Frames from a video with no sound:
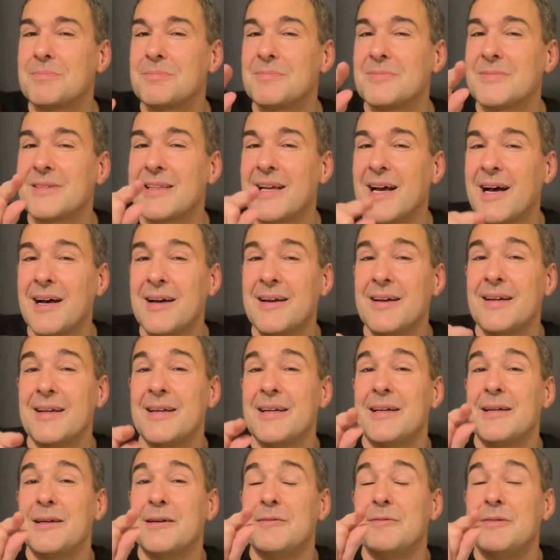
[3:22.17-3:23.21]
da
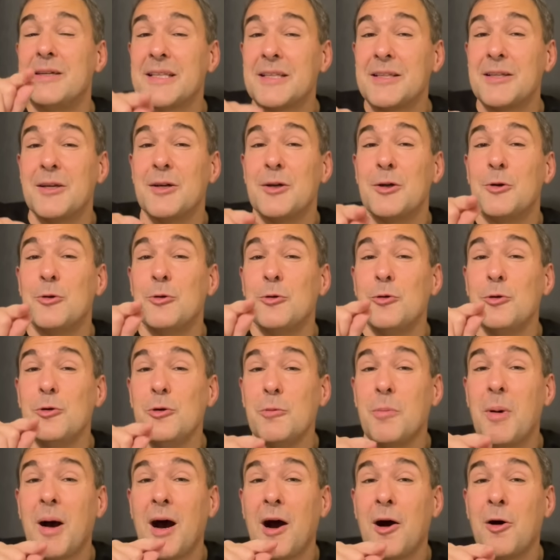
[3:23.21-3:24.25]
wird
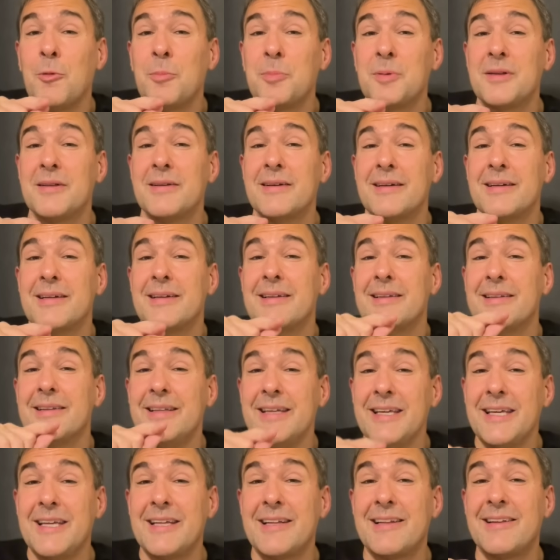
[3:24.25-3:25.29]
überhaupt
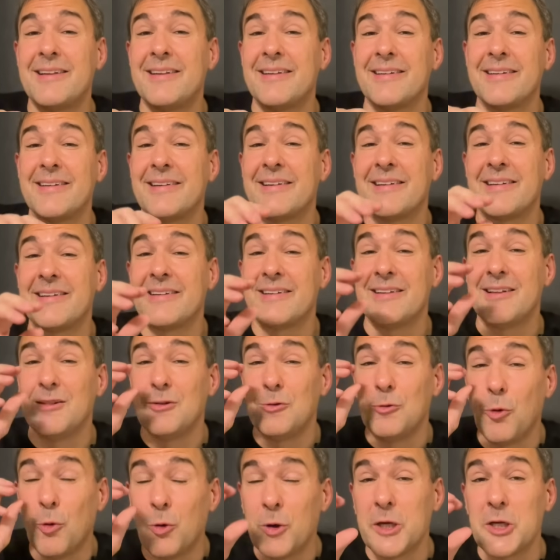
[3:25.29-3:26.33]
nicht äh,
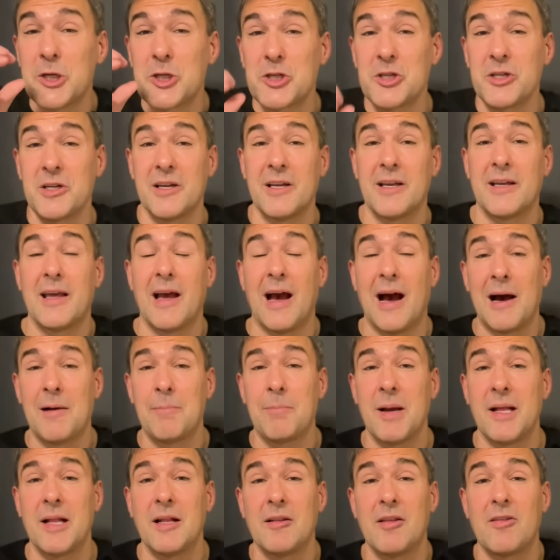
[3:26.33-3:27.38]
logisch äh,
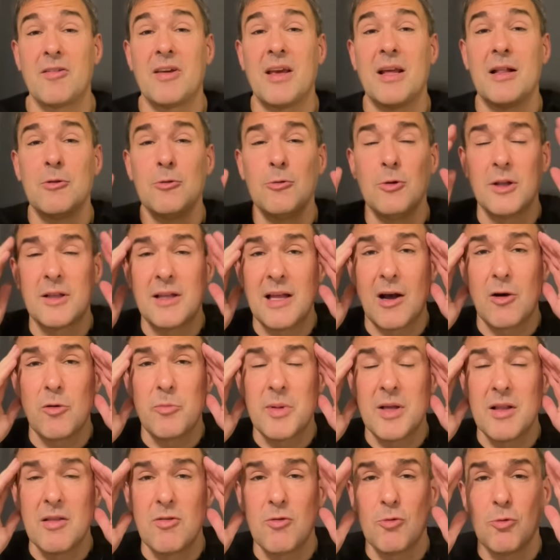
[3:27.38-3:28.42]
gearbeitet. Es geht nur darum,
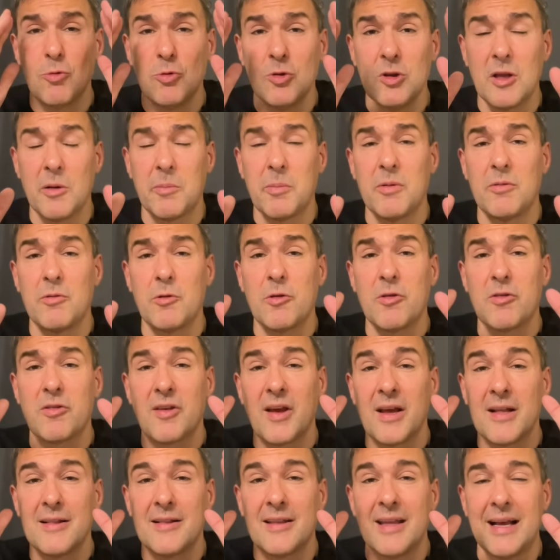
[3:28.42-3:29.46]
ins
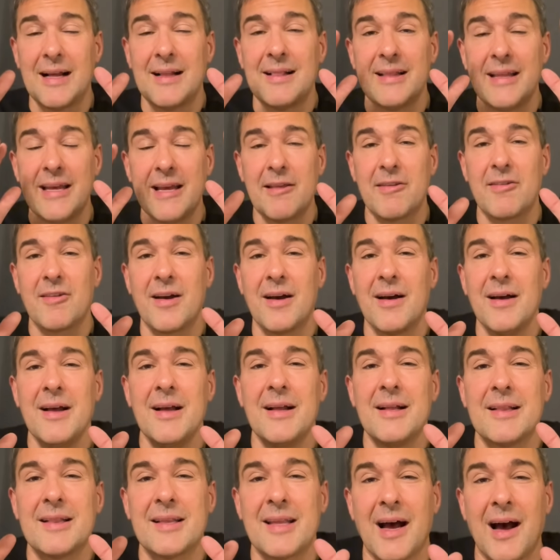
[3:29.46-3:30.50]
Unterbewusstsein der Leser
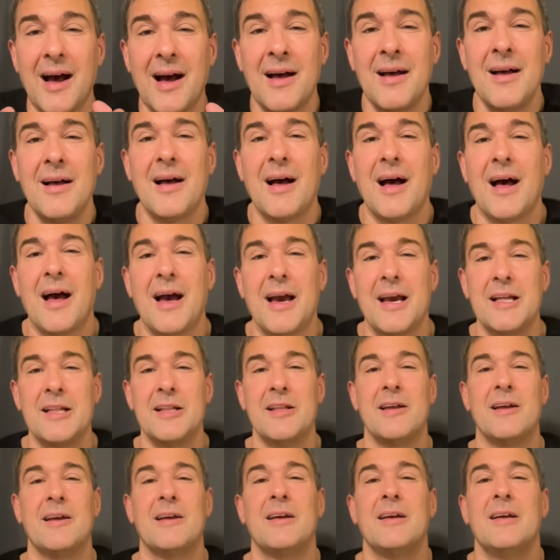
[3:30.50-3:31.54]
da
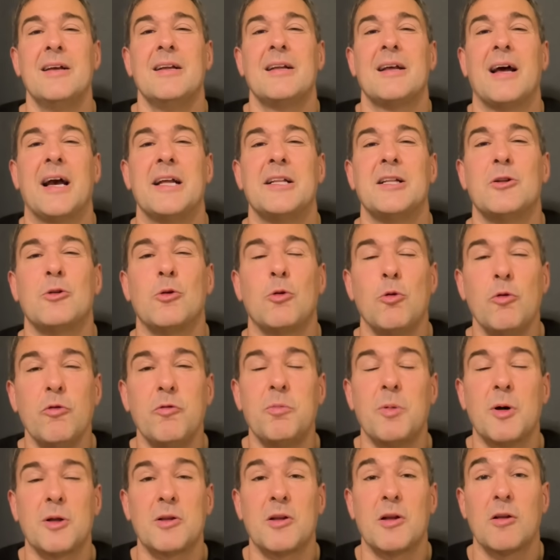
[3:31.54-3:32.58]
eine, einen
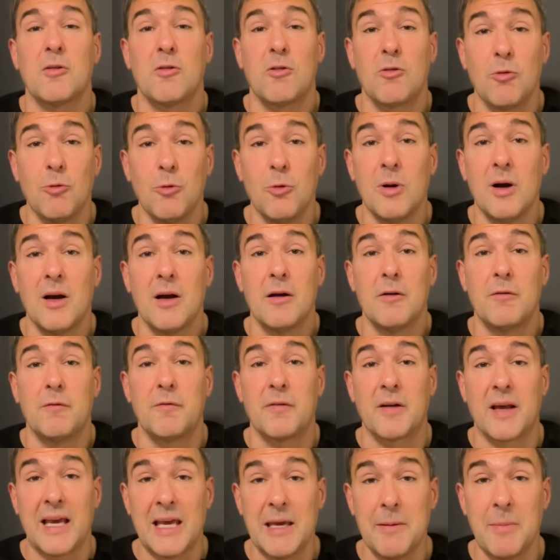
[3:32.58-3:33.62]
Rufmord zu
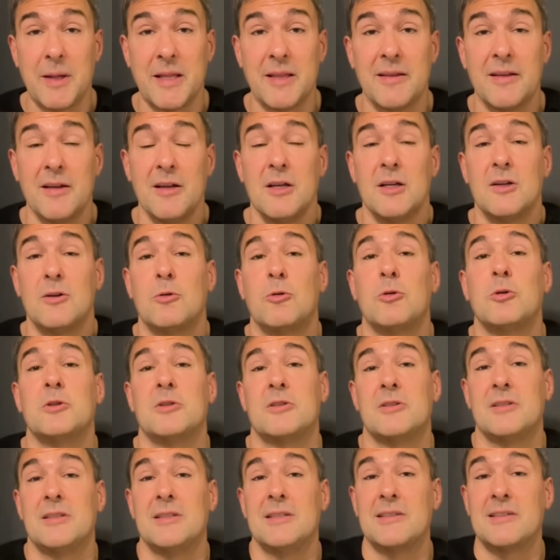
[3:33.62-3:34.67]
fremen.
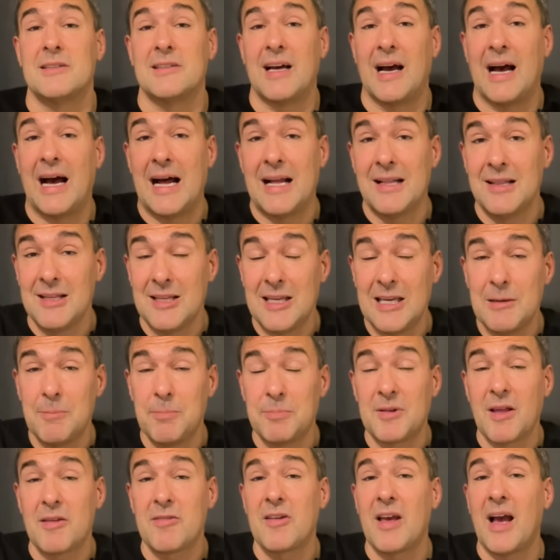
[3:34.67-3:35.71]
Und diese angibt,
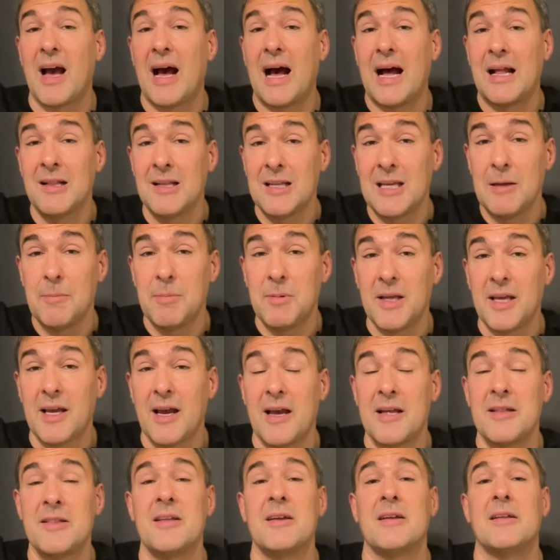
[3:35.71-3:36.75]
dass er angeblich
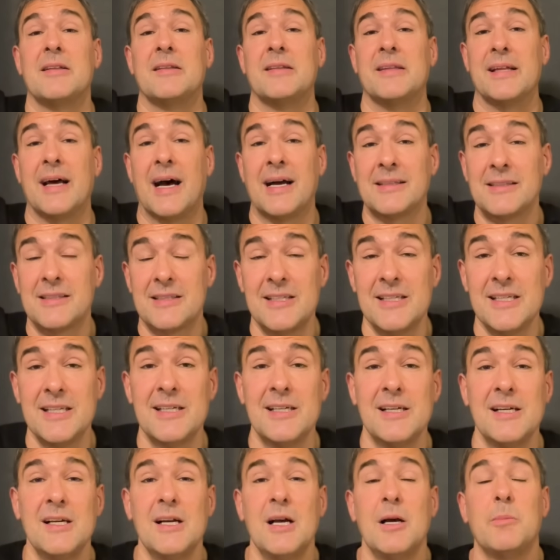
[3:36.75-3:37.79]
ein
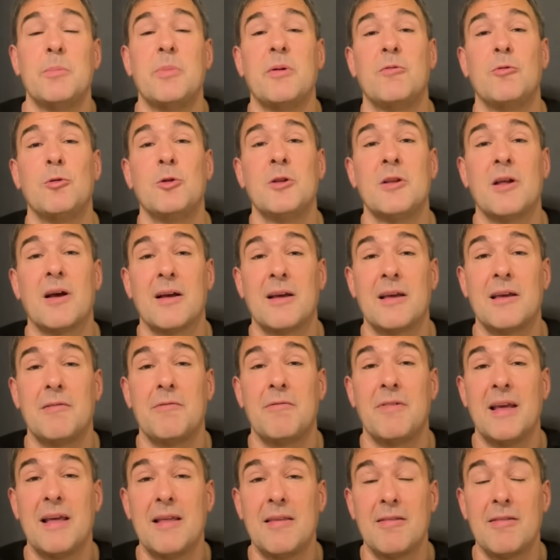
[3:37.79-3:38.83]
Nazi-Bewunderer
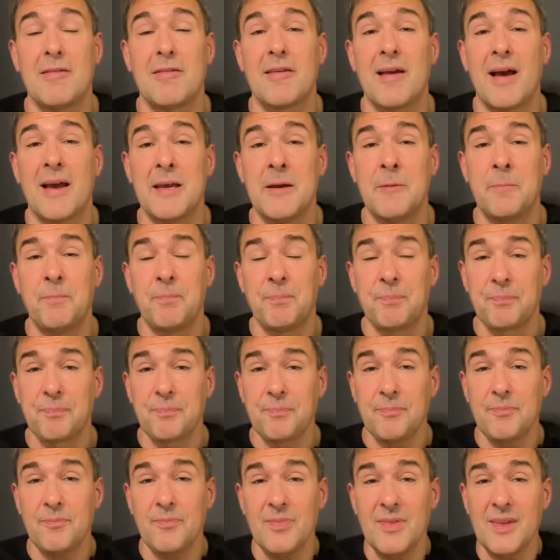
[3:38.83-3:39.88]
gewesen sei,
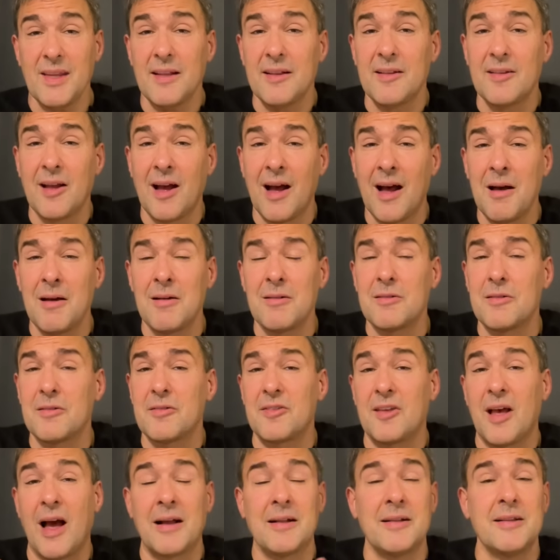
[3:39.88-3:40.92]
da
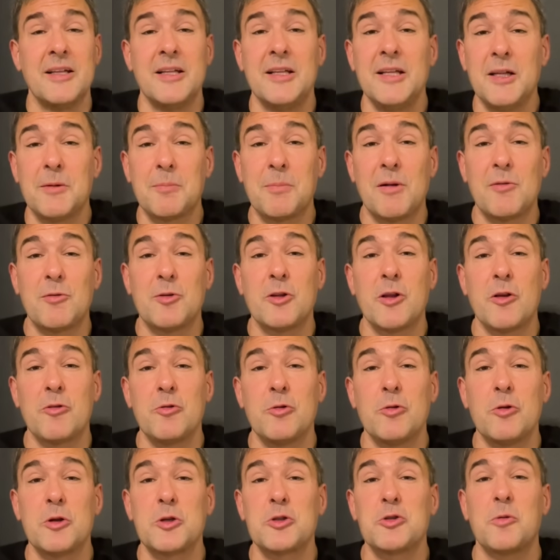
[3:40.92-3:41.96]
sagen die nicht mal von der
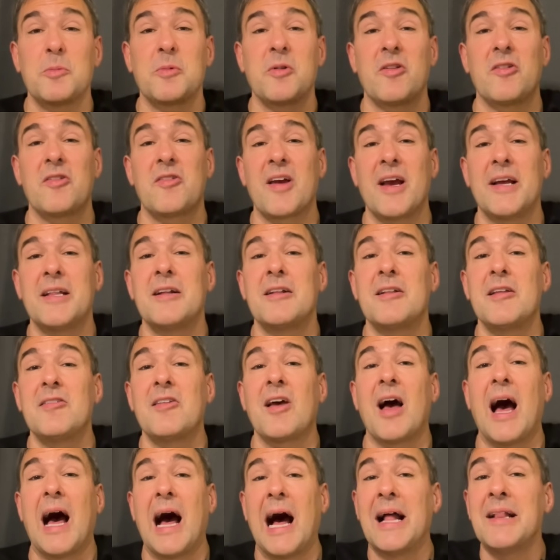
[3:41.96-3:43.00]
Süddeutschen, ob das jetzt einer
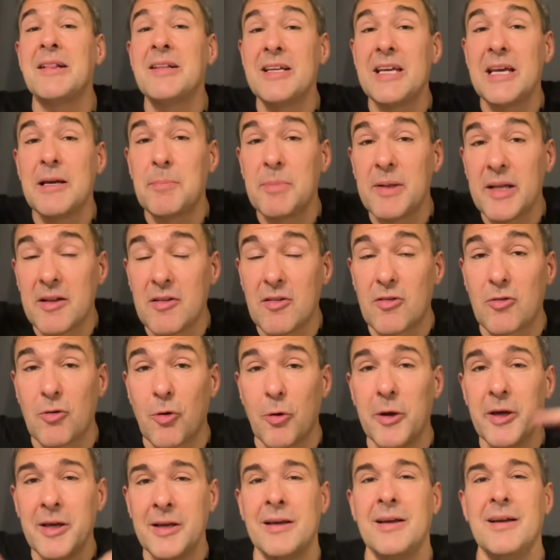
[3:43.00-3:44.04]
dieser angeblichen
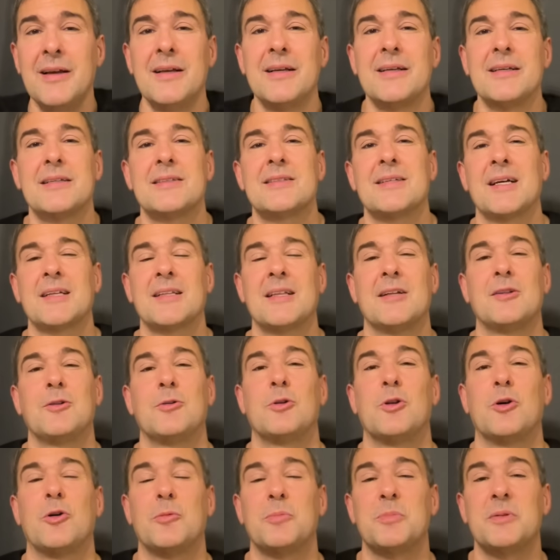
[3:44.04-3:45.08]
Zeugen gesagt hat
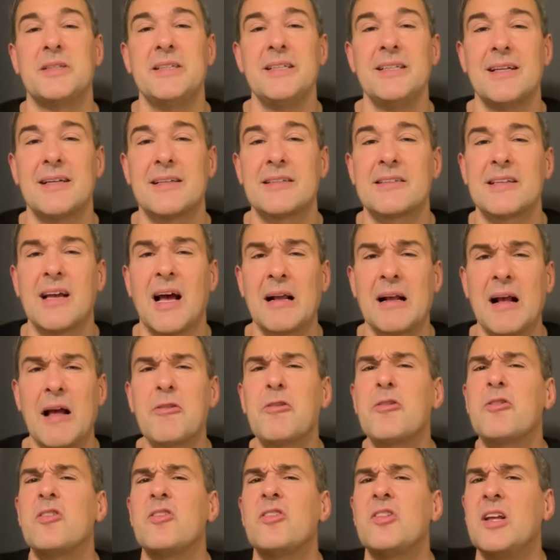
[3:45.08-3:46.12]
oder ob sie das sagen. Also
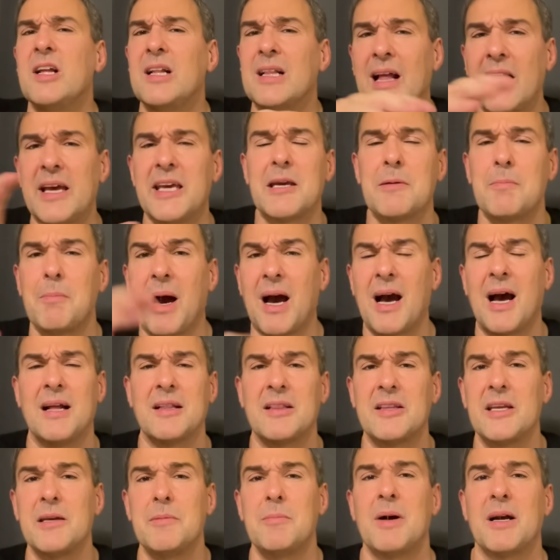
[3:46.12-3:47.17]
es ist die gleiche Machart,
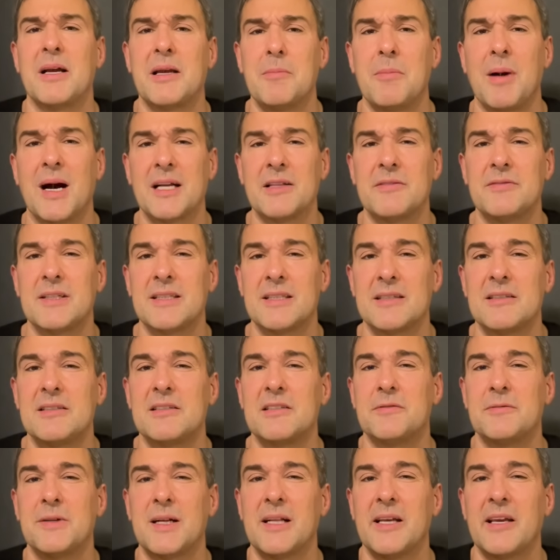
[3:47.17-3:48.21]
die immer gemacht wird. Das
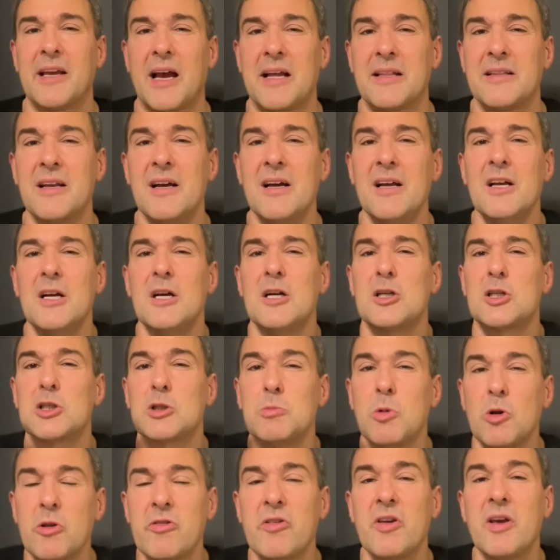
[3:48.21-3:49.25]
ist wirklich ein
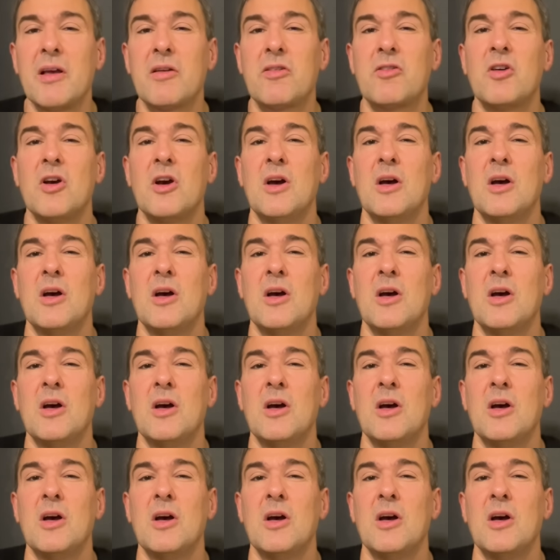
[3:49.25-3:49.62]
schmutziges